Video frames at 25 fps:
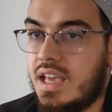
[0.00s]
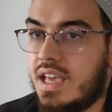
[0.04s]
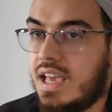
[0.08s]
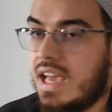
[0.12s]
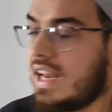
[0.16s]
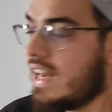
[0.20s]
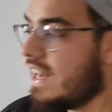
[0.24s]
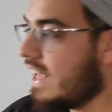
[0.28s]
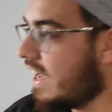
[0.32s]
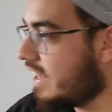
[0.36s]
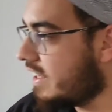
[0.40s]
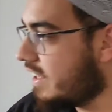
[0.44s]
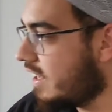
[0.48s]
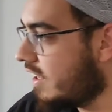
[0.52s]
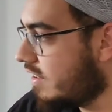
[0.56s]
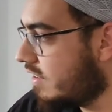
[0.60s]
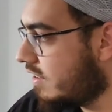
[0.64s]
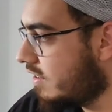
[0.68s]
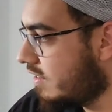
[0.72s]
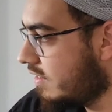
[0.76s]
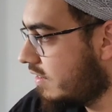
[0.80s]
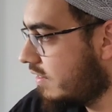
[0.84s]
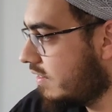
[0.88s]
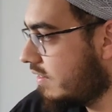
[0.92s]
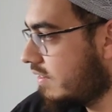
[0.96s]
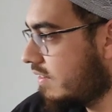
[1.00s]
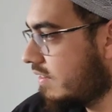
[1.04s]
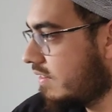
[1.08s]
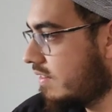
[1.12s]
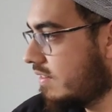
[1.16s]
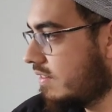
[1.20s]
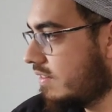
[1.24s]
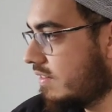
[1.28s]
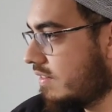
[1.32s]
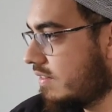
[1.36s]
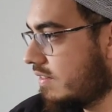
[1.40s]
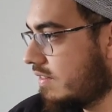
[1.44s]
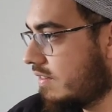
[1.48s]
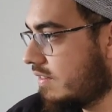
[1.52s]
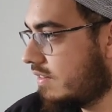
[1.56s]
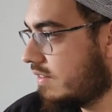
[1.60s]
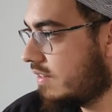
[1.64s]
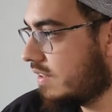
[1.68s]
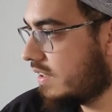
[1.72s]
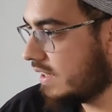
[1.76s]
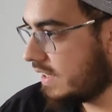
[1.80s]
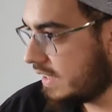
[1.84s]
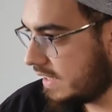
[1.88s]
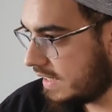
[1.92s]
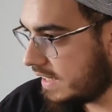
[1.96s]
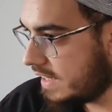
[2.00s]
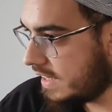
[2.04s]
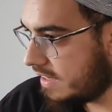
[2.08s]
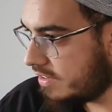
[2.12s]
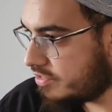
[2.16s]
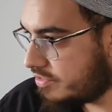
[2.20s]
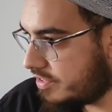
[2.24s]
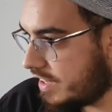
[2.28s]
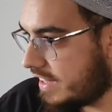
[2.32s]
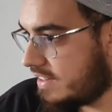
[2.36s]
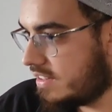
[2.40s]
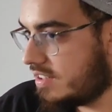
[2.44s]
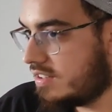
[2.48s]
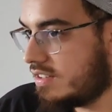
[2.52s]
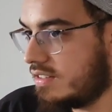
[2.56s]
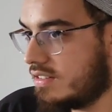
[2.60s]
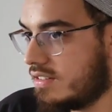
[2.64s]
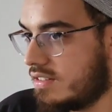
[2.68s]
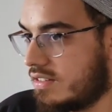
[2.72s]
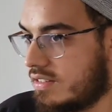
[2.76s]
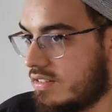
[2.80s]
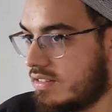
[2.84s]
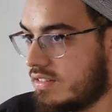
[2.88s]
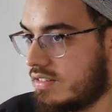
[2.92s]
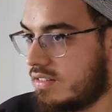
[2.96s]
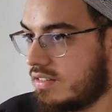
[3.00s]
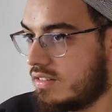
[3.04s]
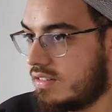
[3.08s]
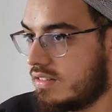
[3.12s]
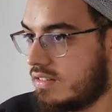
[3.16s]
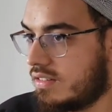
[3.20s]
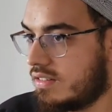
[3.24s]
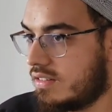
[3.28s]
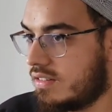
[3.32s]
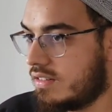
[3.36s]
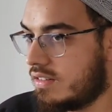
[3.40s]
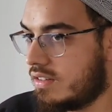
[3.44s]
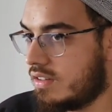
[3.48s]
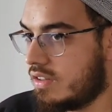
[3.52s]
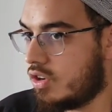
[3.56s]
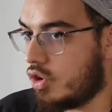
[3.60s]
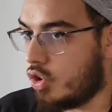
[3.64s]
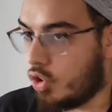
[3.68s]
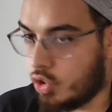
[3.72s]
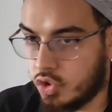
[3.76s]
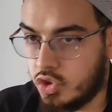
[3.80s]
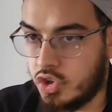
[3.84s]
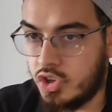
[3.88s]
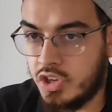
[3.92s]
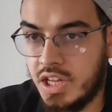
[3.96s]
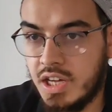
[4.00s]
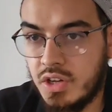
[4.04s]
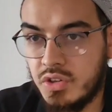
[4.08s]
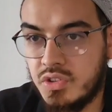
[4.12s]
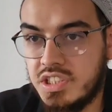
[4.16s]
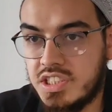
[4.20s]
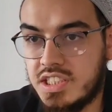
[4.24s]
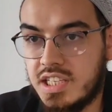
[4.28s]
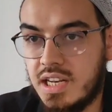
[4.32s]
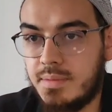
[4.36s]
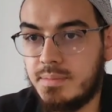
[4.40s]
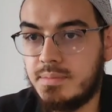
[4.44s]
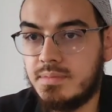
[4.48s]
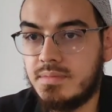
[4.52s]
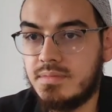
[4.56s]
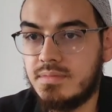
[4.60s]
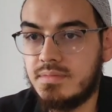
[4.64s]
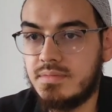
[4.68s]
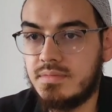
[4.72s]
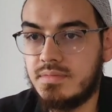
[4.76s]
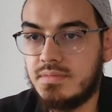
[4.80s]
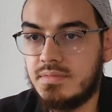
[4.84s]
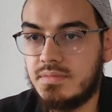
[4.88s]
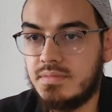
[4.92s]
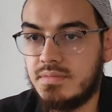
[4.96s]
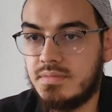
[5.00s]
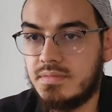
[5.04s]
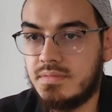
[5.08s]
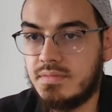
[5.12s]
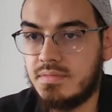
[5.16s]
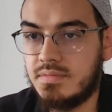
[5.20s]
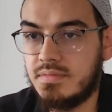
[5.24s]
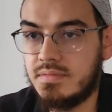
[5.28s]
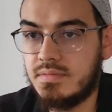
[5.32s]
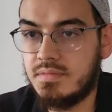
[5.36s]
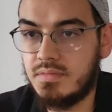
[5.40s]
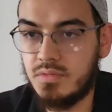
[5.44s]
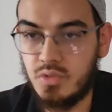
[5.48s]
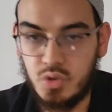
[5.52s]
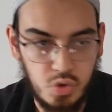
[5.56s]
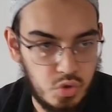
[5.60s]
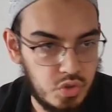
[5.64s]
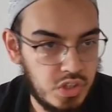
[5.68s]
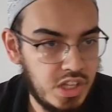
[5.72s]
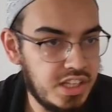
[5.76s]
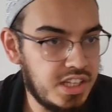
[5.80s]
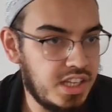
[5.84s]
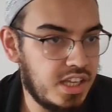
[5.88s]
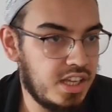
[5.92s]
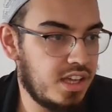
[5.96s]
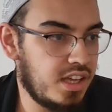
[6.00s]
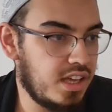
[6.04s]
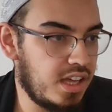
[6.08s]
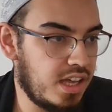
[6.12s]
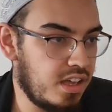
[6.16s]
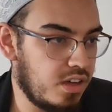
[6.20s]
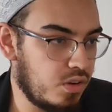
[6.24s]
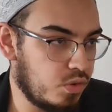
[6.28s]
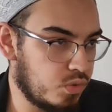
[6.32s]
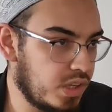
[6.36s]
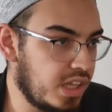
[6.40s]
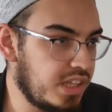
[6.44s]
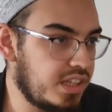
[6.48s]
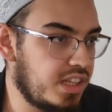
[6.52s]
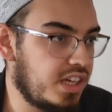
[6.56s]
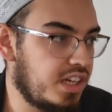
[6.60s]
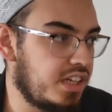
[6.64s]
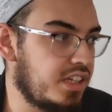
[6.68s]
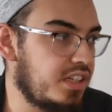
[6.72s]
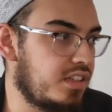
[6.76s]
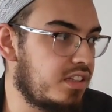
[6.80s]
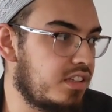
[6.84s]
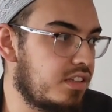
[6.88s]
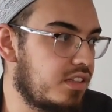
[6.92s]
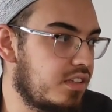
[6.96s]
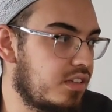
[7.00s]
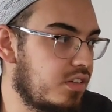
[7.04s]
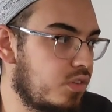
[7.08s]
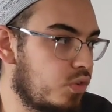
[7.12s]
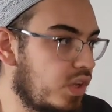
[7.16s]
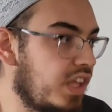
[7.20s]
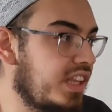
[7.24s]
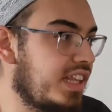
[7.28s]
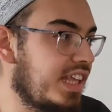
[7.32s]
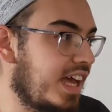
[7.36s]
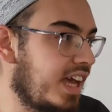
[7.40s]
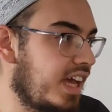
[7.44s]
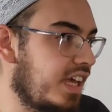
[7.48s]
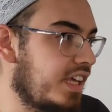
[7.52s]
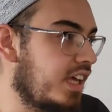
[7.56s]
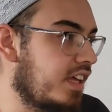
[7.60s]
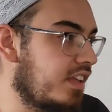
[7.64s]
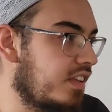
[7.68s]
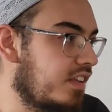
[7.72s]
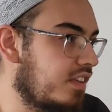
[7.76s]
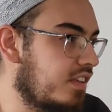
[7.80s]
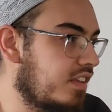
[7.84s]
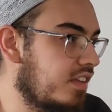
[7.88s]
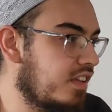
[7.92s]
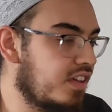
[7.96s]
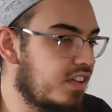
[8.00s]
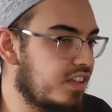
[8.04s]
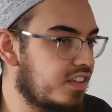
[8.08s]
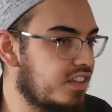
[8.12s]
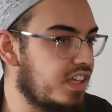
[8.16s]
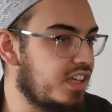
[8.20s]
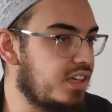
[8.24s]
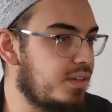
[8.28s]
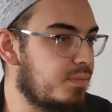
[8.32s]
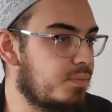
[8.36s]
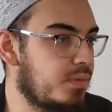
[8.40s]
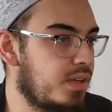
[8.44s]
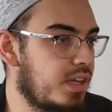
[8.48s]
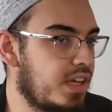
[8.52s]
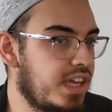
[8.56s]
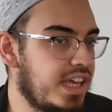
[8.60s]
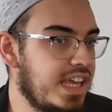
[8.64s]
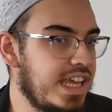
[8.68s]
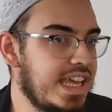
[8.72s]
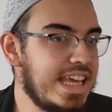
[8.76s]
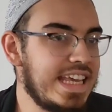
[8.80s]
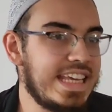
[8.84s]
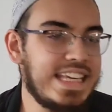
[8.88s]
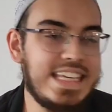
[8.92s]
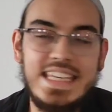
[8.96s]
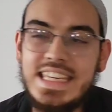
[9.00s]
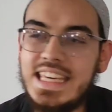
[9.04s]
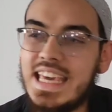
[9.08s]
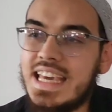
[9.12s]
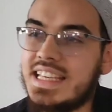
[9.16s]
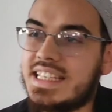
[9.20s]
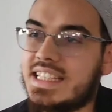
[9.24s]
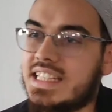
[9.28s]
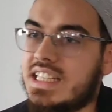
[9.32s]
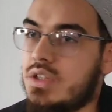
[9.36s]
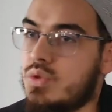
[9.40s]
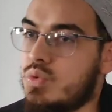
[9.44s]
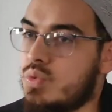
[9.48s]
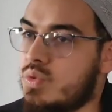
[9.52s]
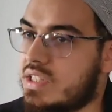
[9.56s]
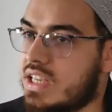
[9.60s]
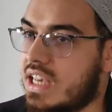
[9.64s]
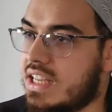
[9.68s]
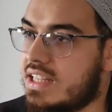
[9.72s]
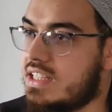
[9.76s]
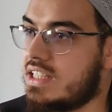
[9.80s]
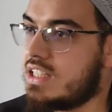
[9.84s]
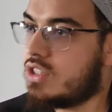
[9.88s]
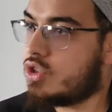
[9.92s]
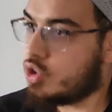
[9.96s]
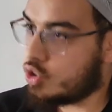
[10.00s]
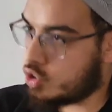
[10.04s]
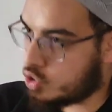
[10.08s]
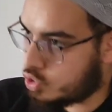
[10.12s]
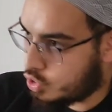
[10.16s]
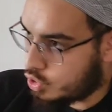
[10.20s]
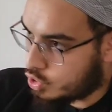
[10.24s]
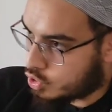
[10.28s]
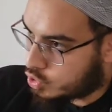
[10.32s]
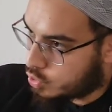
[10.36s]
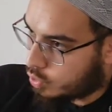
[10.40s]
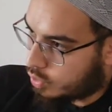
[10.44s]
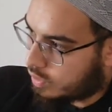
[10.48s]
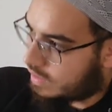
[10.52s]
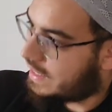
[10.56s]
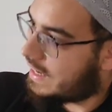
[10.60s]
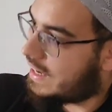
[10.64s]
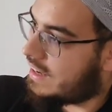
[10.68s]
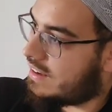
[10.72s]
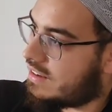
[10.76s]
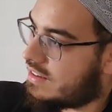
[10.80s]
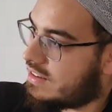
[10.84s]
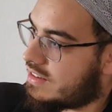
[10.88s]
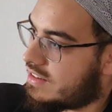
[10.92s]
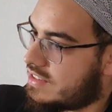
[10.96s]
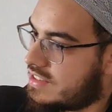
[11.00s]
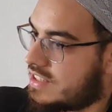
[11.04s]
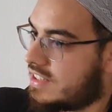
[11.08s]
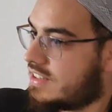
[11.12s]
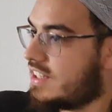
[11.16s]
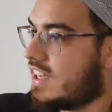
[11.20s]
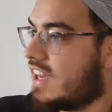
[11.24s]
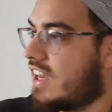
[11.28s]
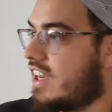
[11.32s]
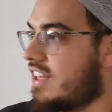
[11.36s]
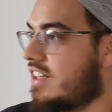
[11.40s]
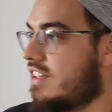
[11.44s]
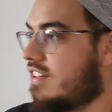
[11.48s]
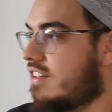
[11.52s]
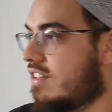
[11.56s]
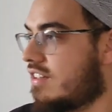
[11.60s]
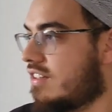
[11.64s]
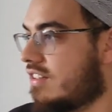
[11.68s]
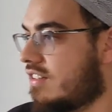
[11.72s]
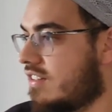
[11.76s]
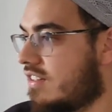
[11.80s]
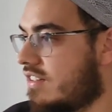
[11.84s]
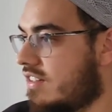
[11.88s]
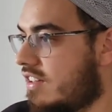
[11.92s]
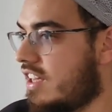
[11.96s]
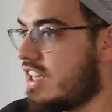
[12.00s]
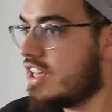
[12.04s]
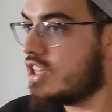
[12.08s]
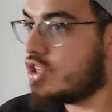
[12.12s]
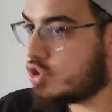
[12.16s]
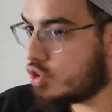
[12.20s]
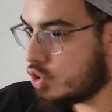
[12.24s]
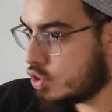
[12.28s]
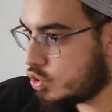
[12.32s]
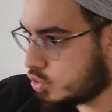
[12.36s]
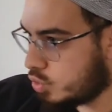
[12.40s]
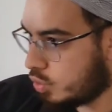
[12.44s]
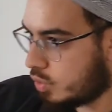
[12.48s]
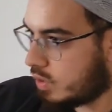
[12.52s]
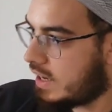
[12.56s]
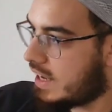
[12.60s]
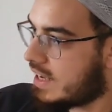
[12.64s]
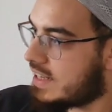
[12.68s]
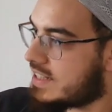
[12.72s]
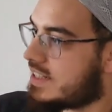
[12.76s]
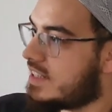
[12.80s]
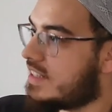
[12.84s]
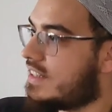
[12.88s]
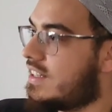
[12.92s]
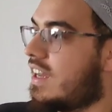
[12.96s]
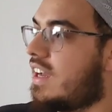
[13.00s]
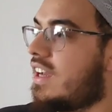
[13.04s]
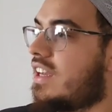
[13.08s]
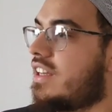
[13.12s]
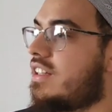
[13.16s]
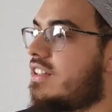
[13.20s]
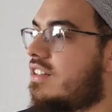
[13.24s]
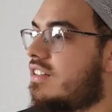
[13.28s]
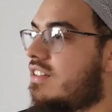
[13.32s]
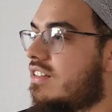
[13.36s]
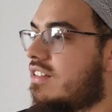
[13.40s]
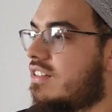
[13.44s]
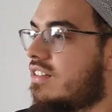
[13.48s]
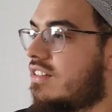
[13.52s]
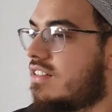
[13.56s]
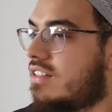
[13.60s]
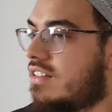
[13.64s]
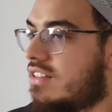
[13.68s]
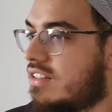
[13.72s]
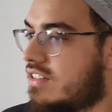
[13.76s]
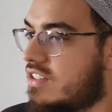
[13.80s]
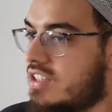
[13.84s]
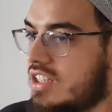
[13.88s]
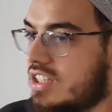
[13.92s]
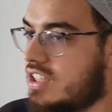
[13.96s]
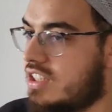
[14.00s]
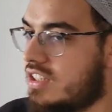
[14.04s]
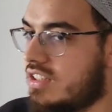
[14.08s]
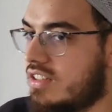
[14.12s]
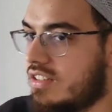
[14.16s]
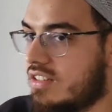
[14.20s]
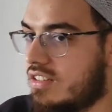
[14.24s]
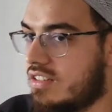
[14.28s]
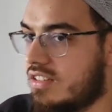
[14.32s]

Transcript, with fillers: Al-Ayad, les fêtes. On en a en islam. On a des, on Eid, on a des Ayad. Taïb. Qui est-ce qui nous a dit que ce jour-là, c'était un Eid Et ce jour-là, c'était un Eid C'est qui